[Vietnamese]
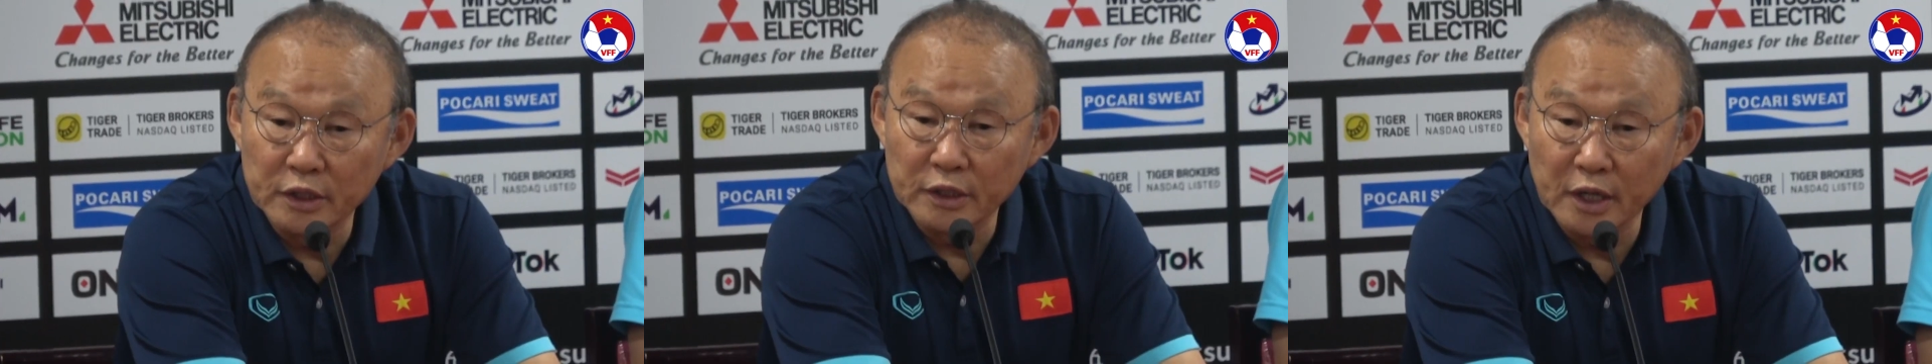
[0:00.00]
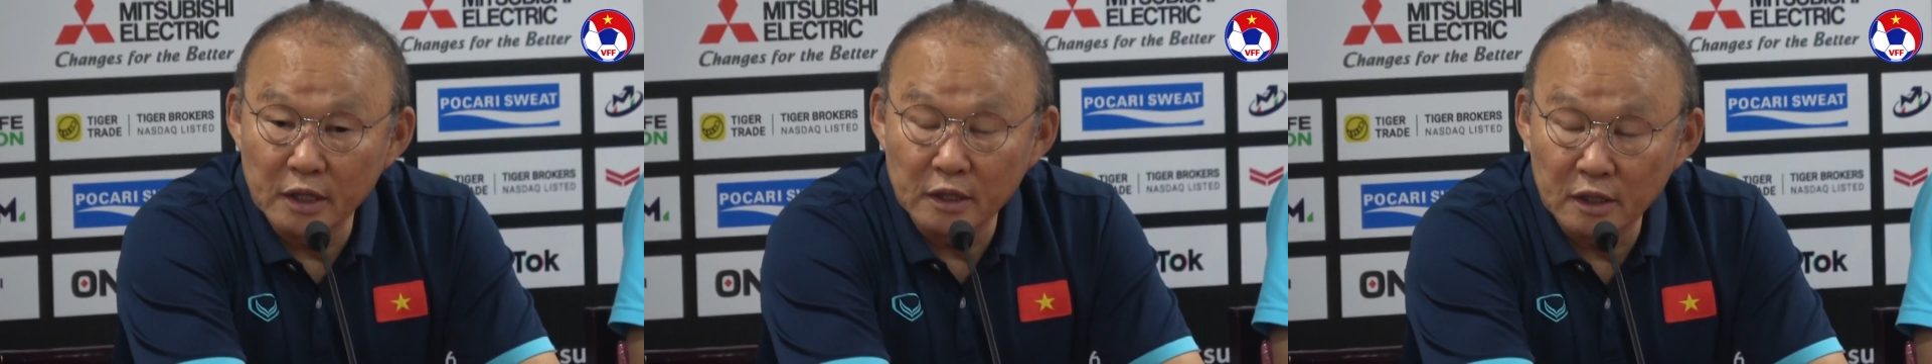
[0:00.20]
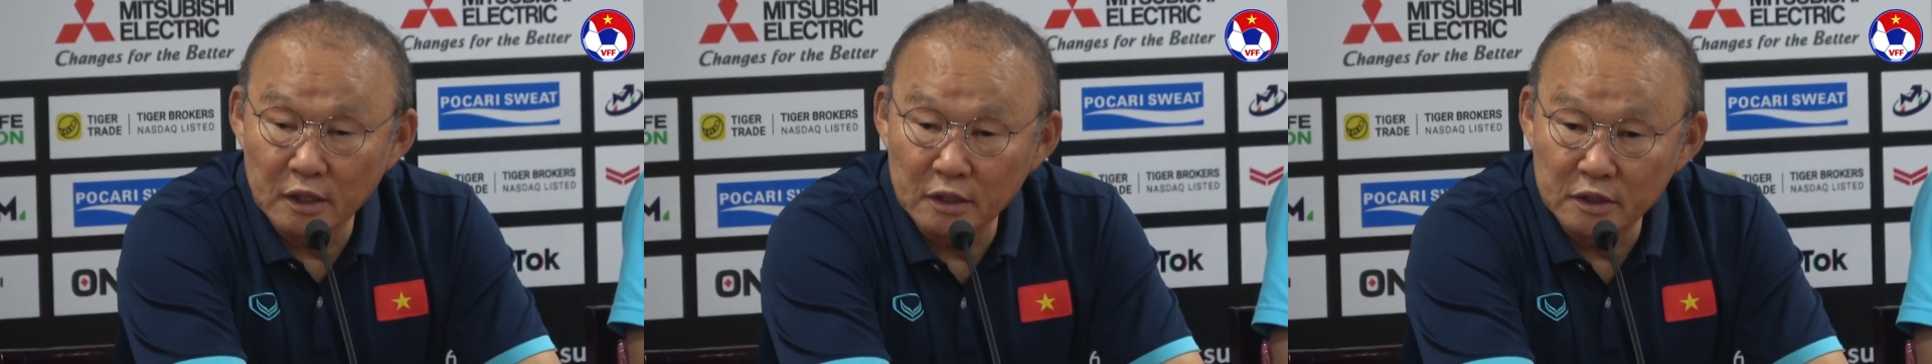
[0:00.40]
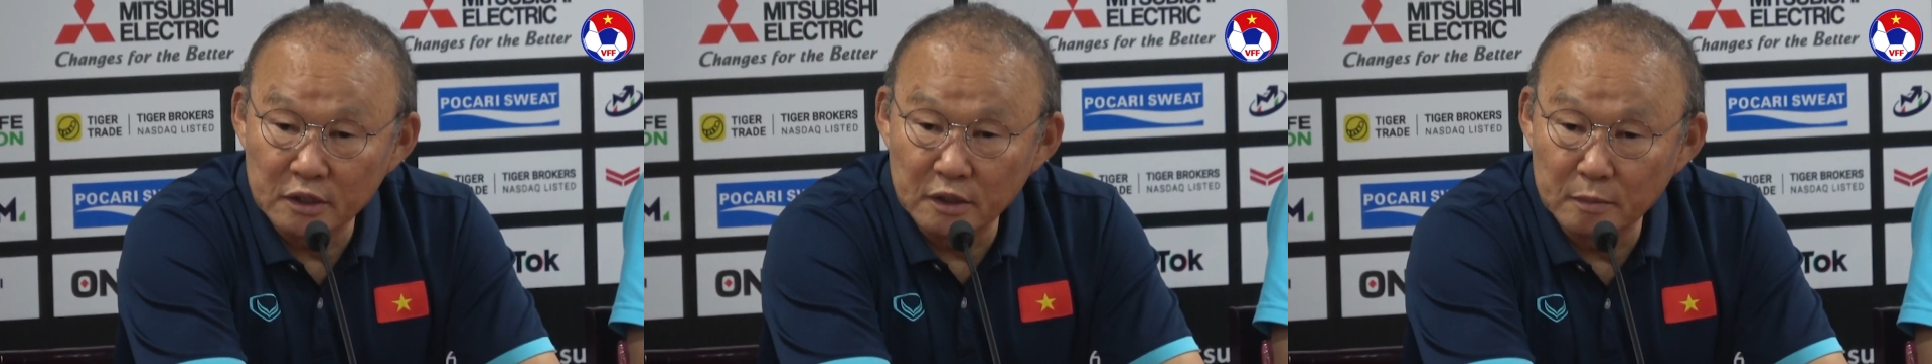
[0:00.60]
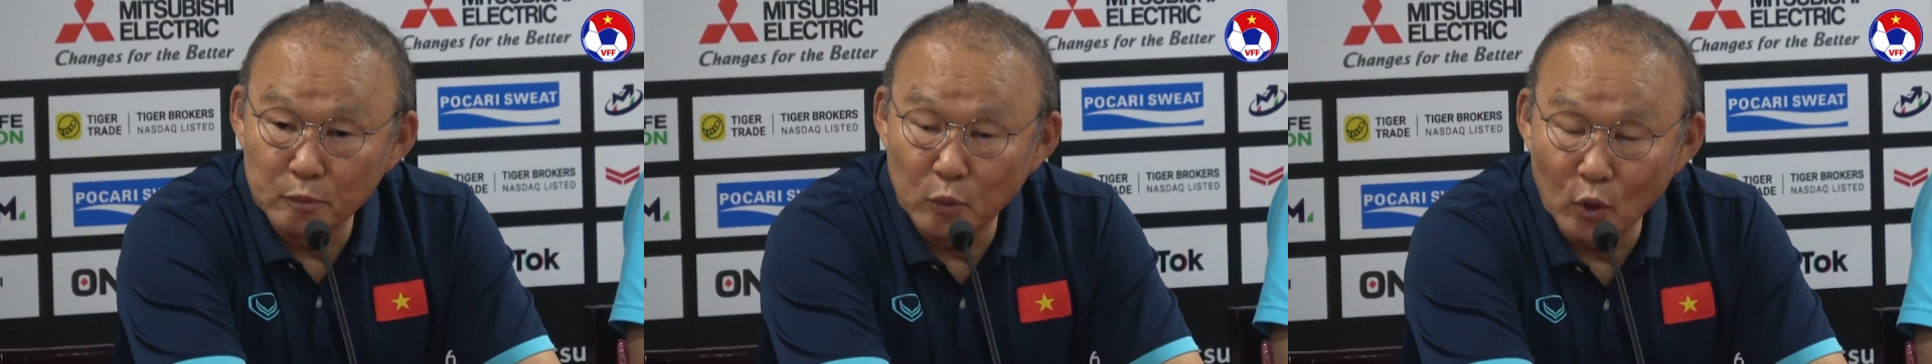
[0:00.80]
lưng của hệ thống phòng
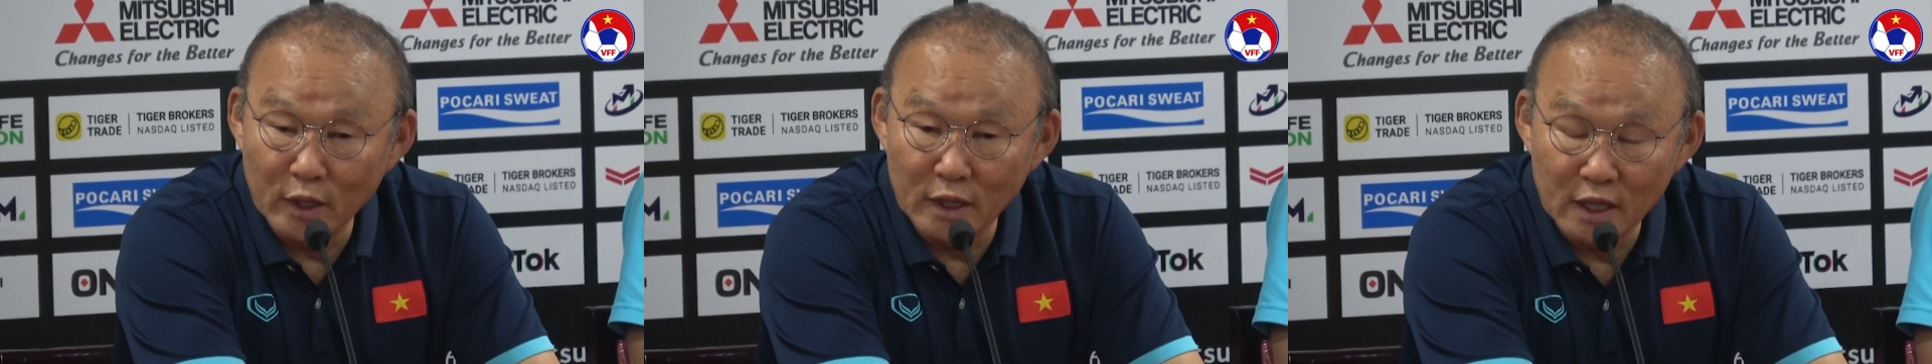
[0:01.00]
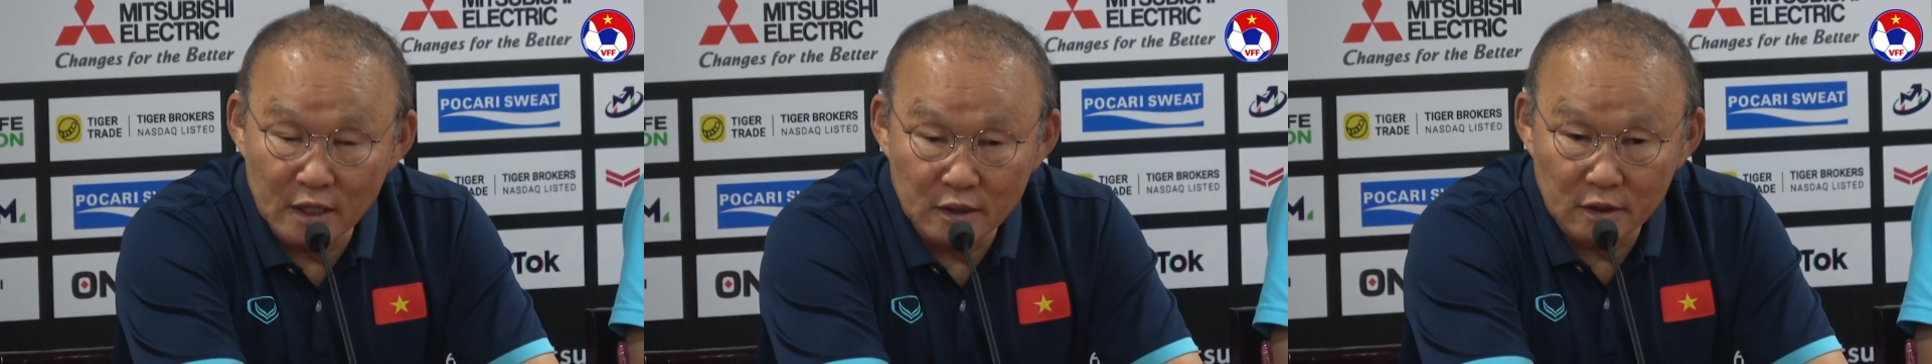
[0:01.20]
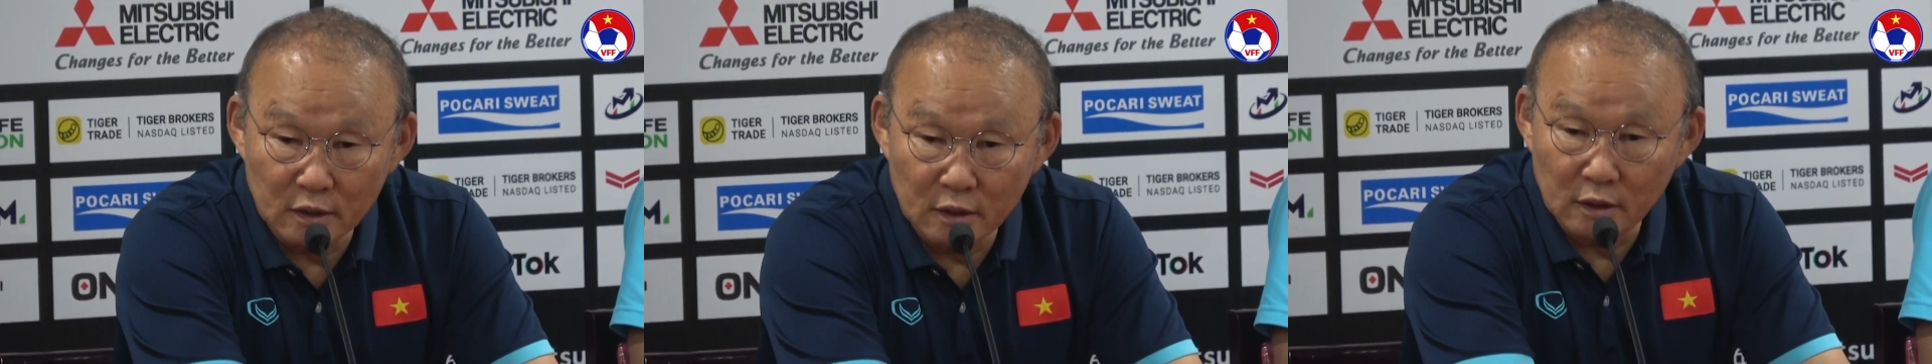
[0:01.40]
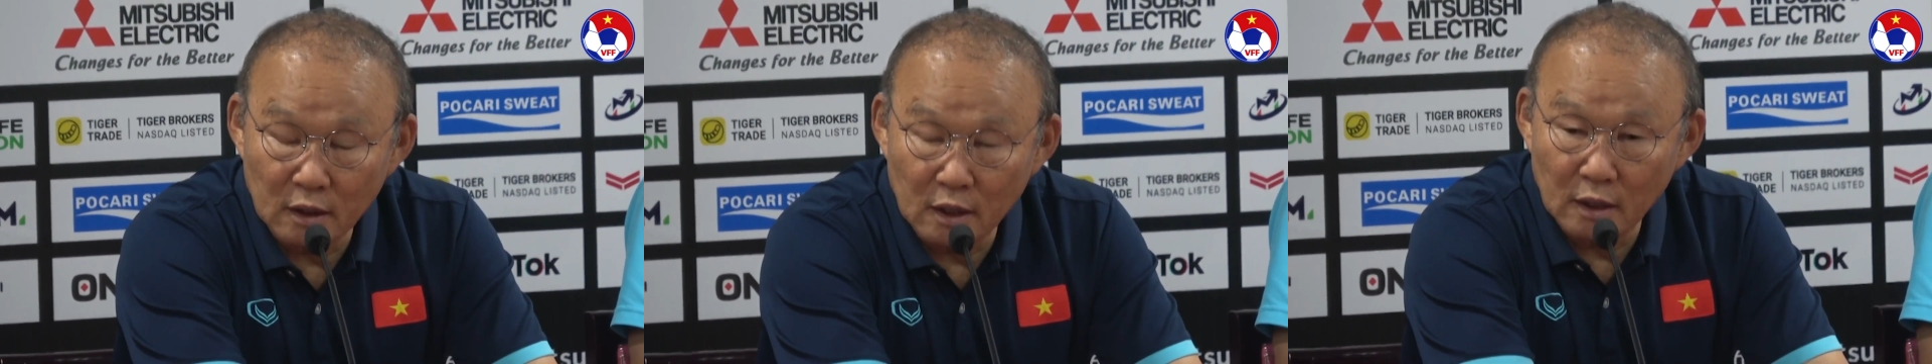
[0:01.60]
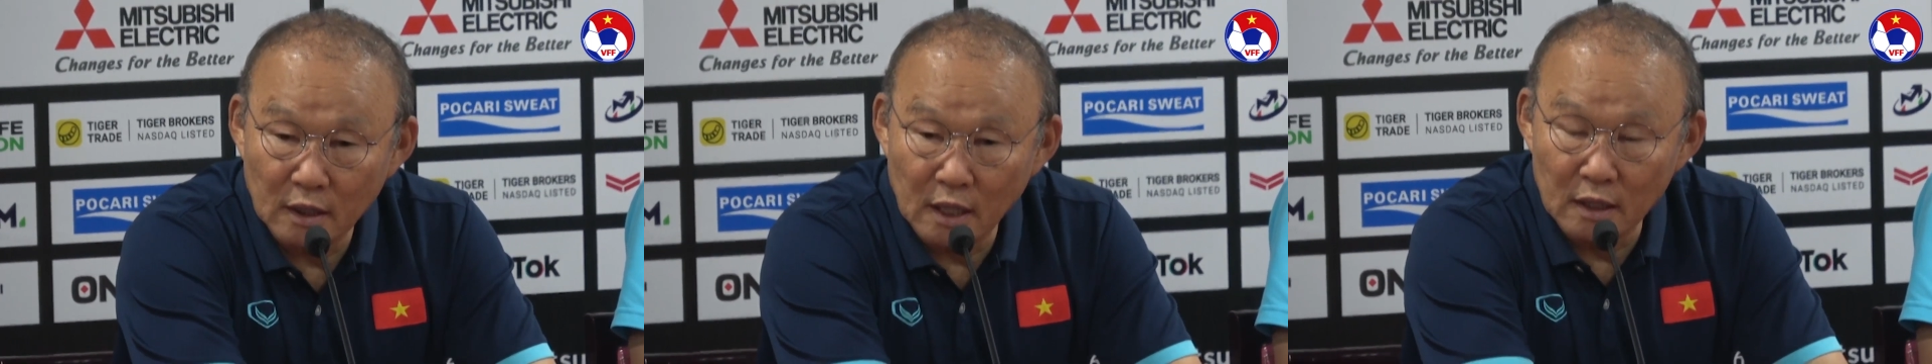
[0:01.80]
ngự của Indonesia là
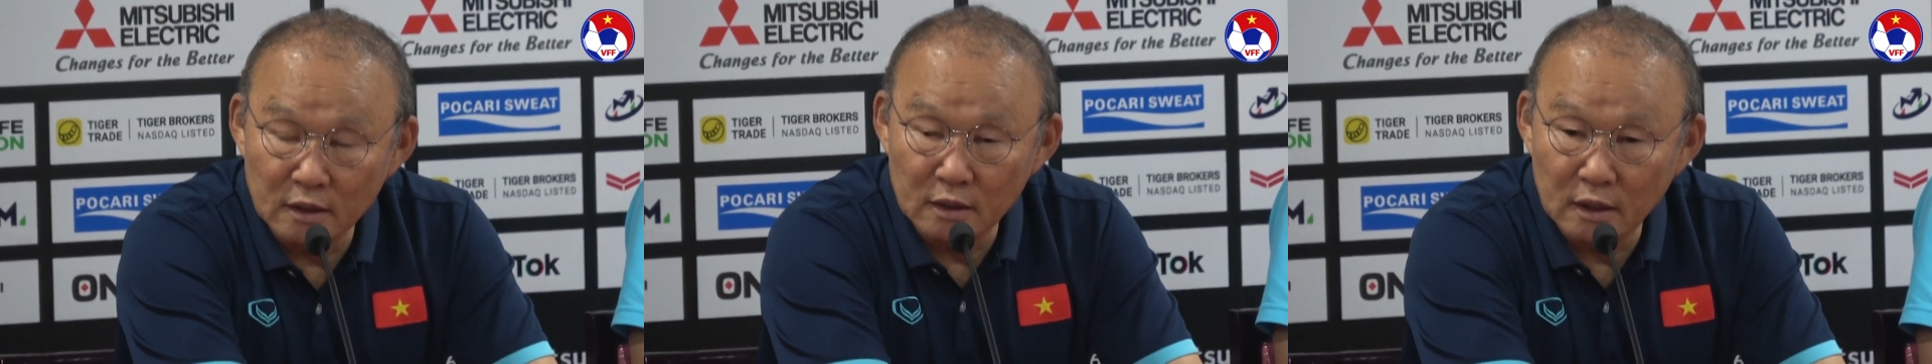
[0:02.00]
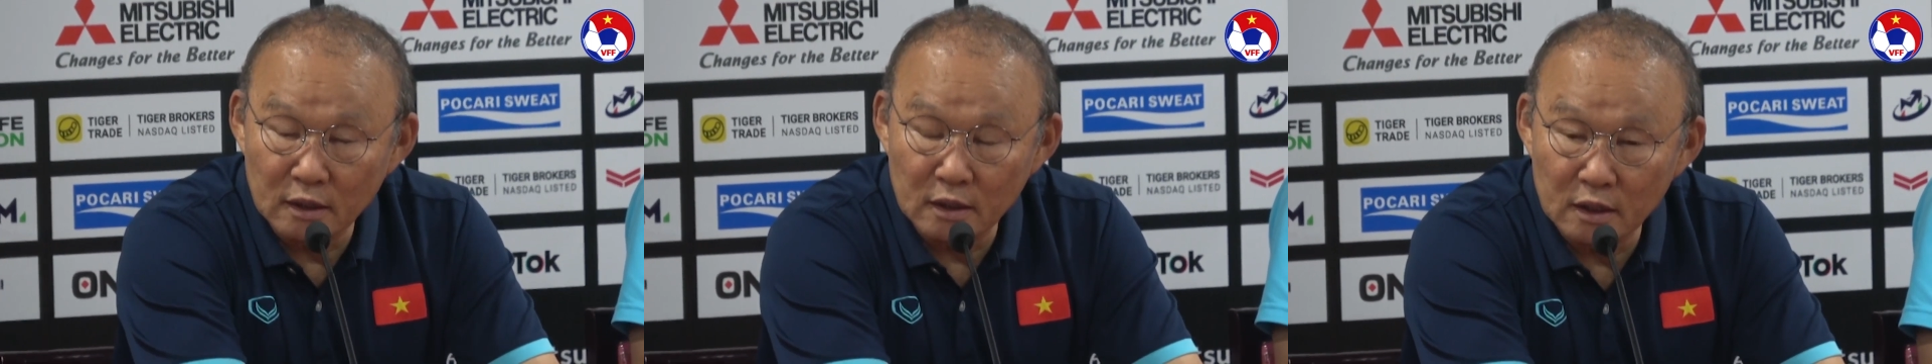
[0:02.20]
khá yếu.